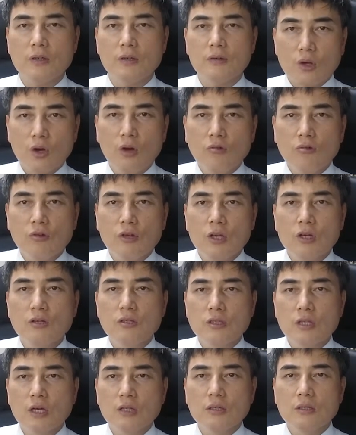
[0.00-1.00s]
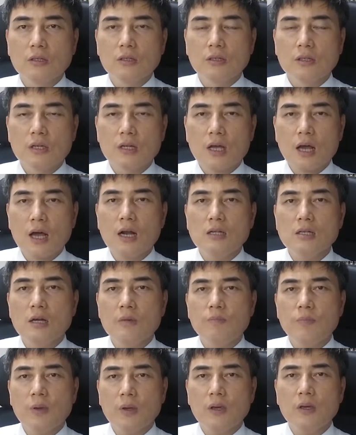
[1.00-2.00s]
결국 이런 자들은 하나님
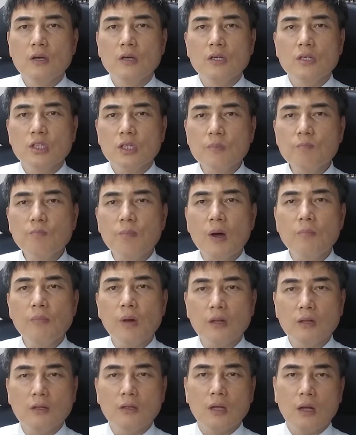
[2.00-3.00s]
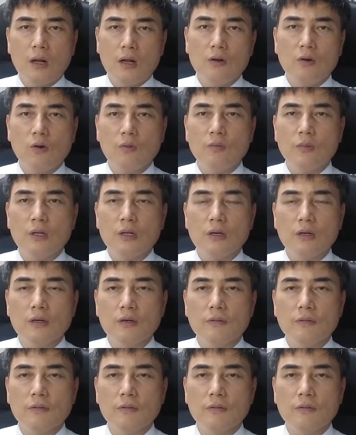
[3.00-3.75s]
앞에 심판받는다라는 겁니다.